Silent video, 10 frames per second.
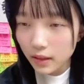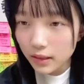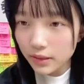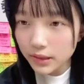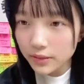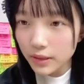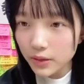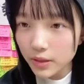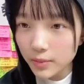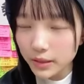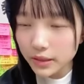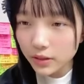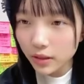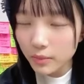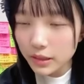うりょうつは料理まずい
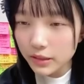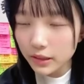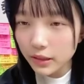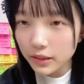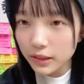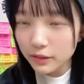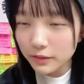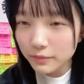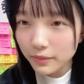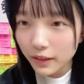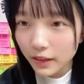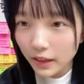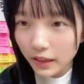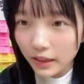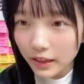時まずいって言える
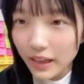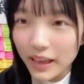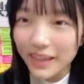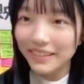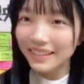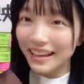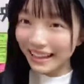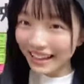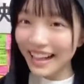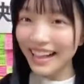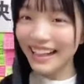えなんか